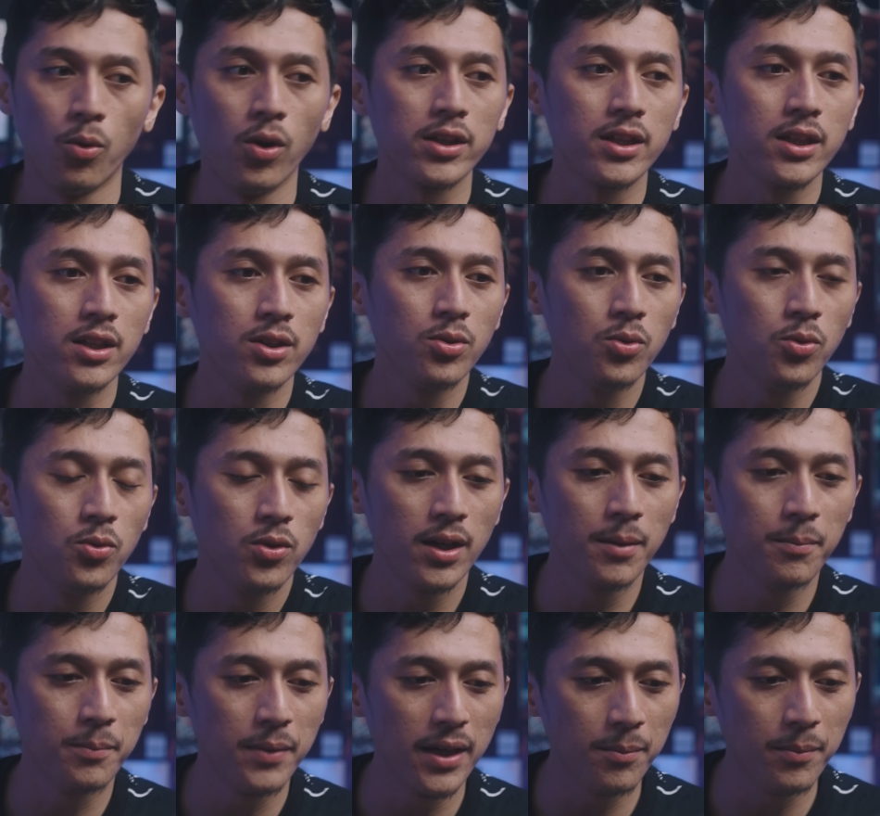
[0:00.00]
waktu itu
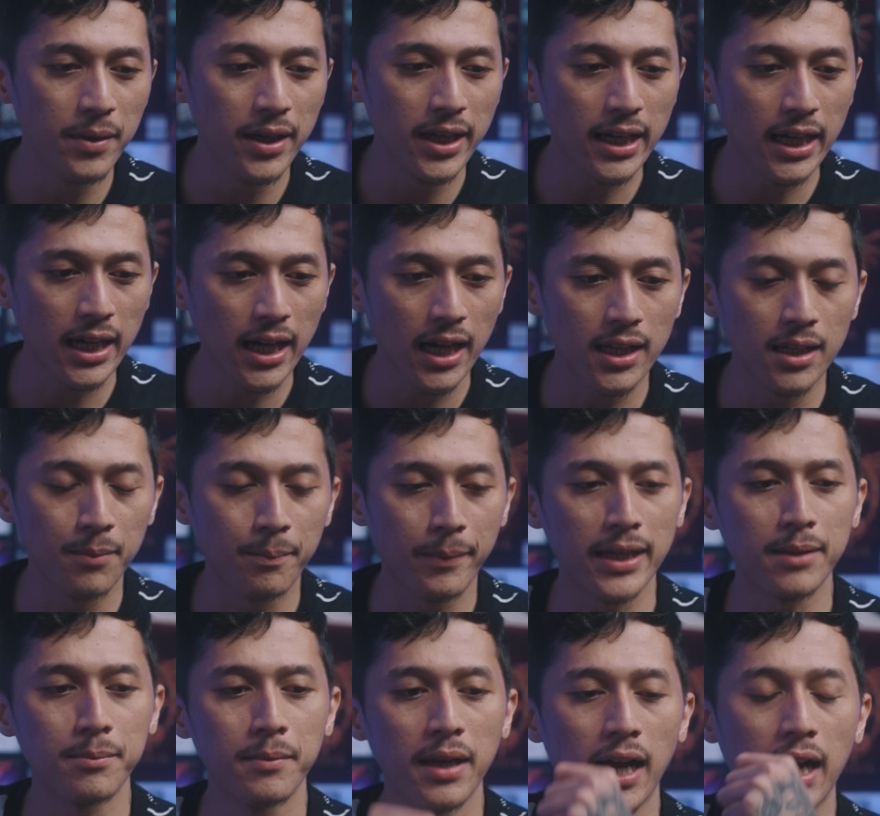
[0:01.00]
gue BBK
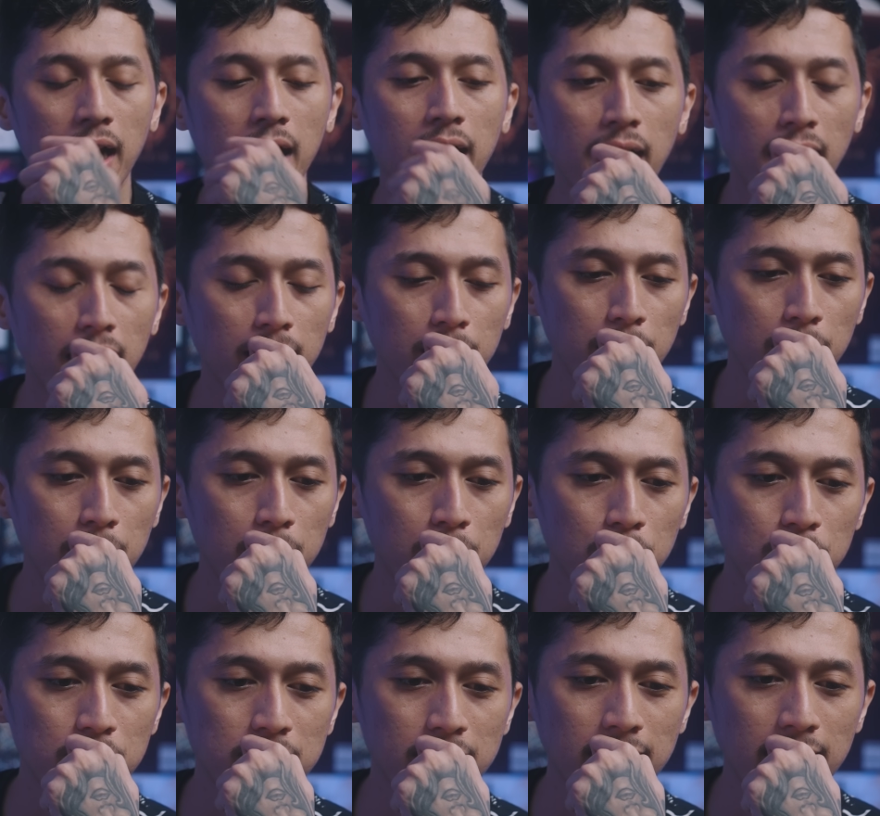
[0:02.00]
depan belakang
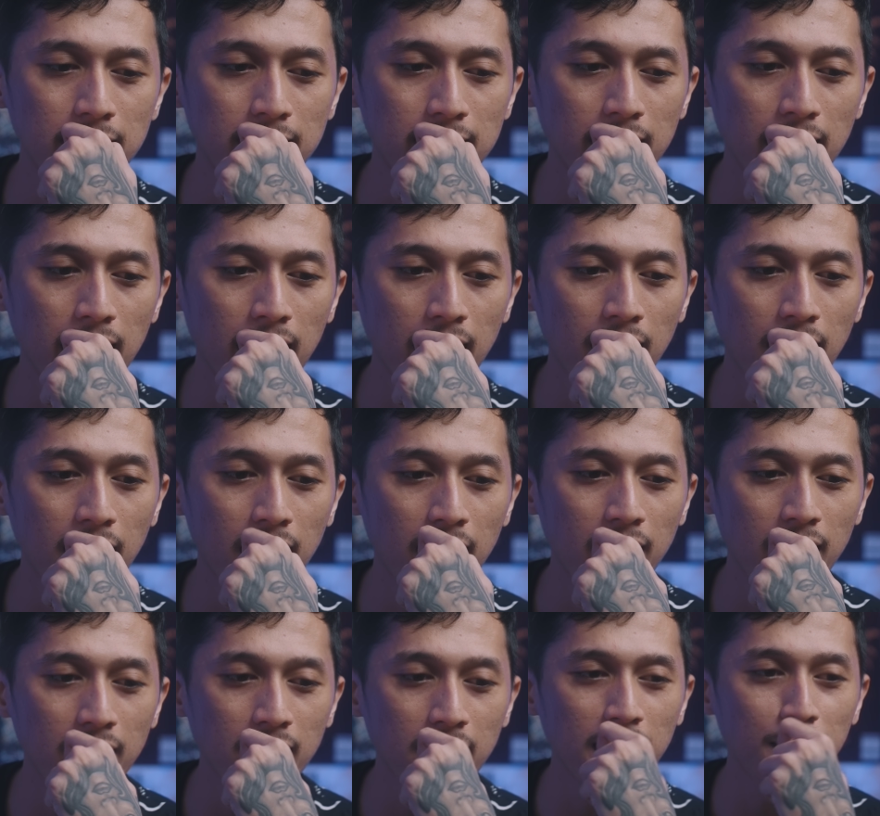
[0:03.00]
itu
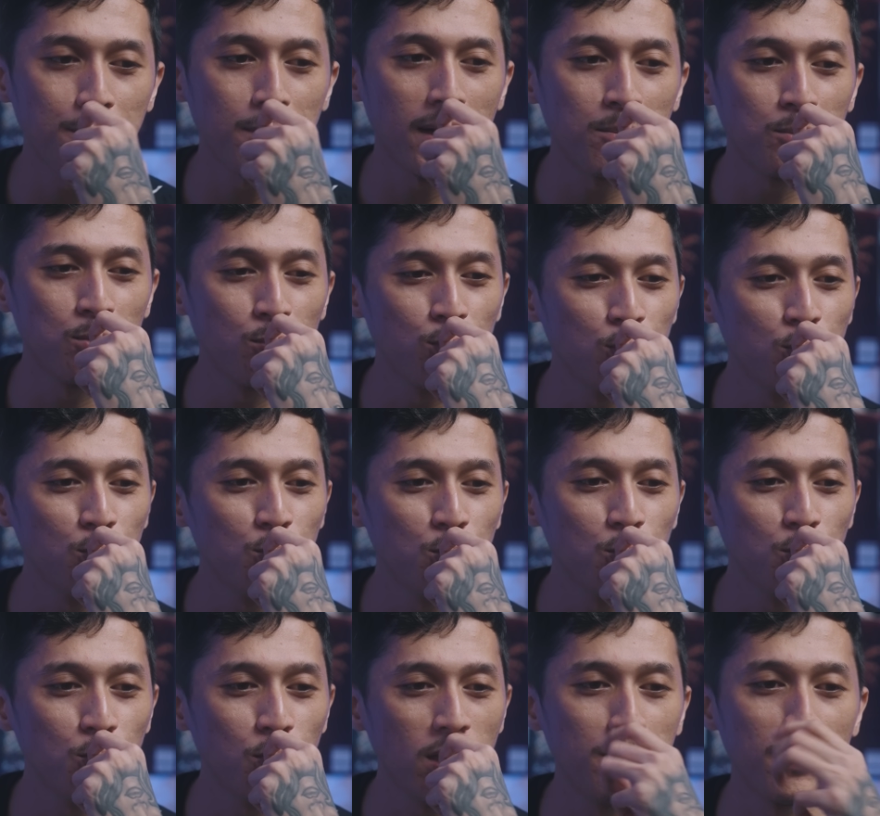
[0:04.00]
sekitar
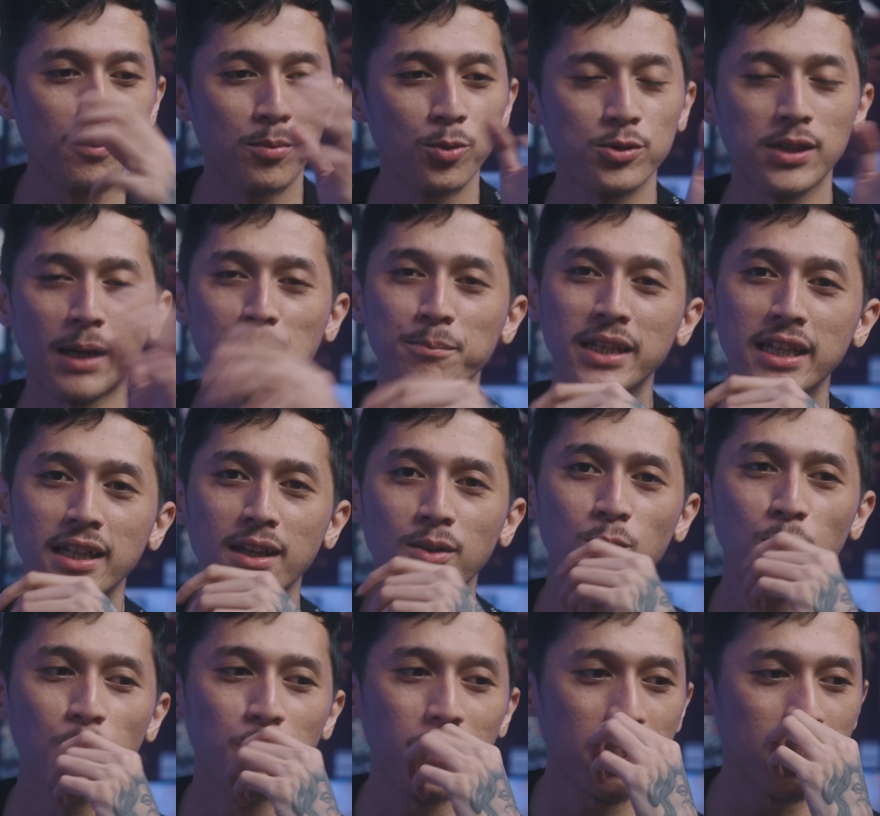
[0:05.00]
50 50 something lah
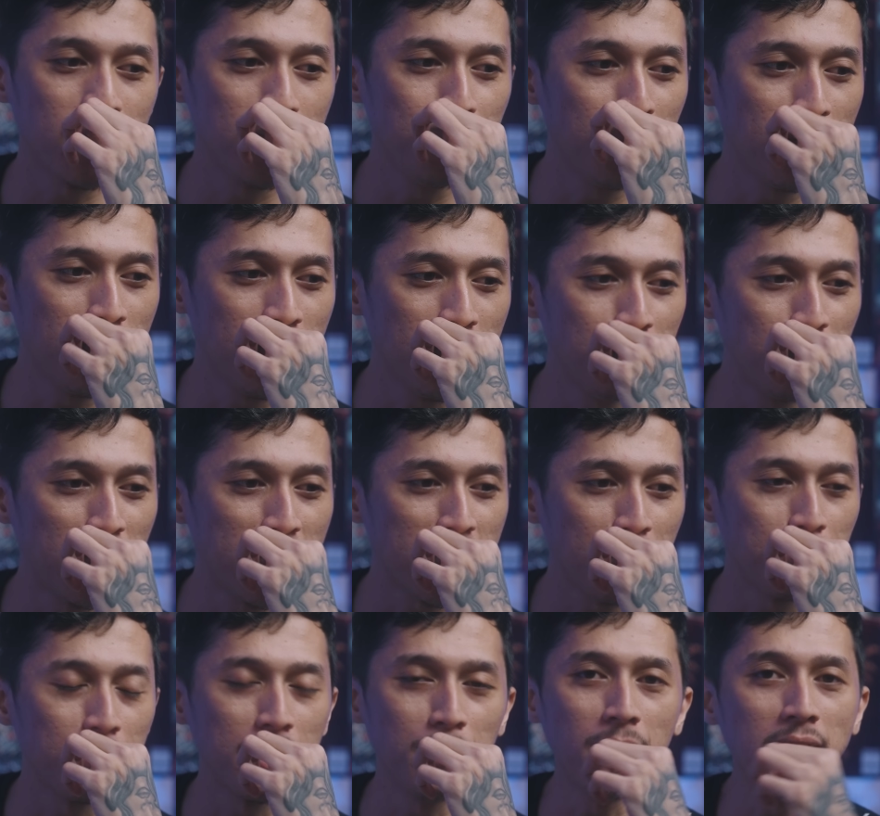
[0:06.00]
gue lupa lah 5,
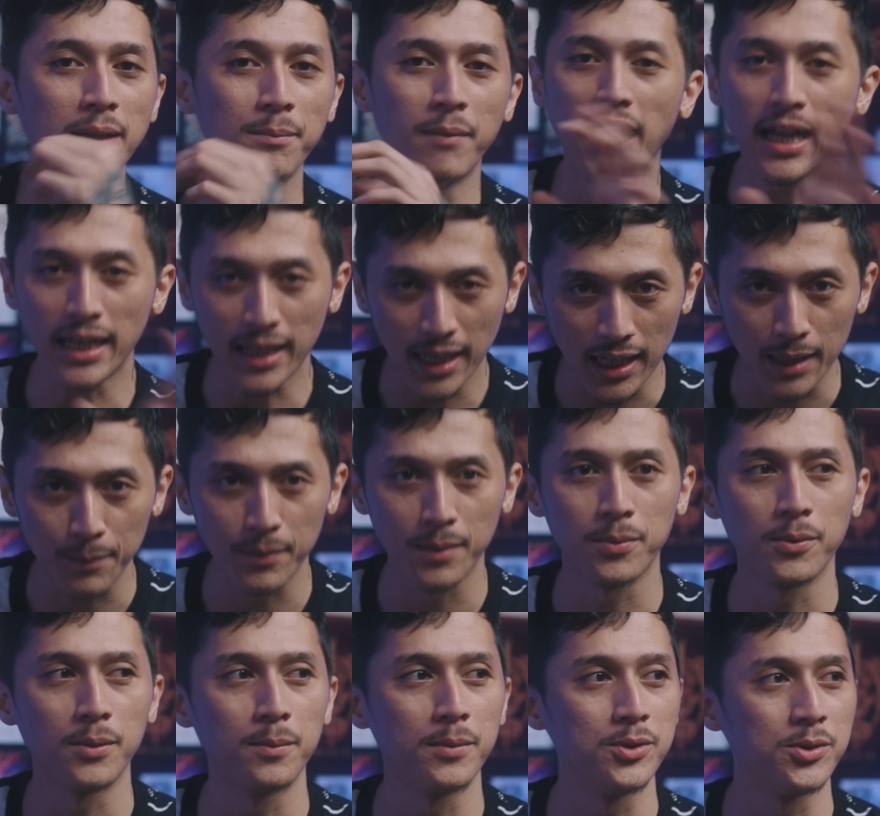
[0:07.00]
56 55an lah
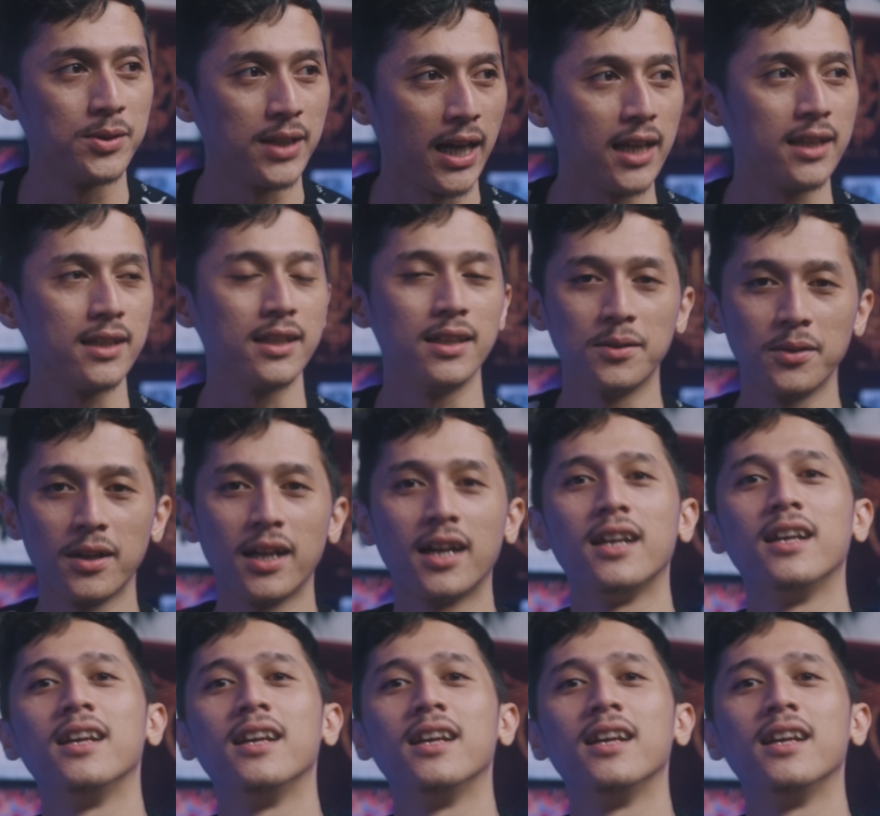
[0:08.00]
55 jutaan gitulah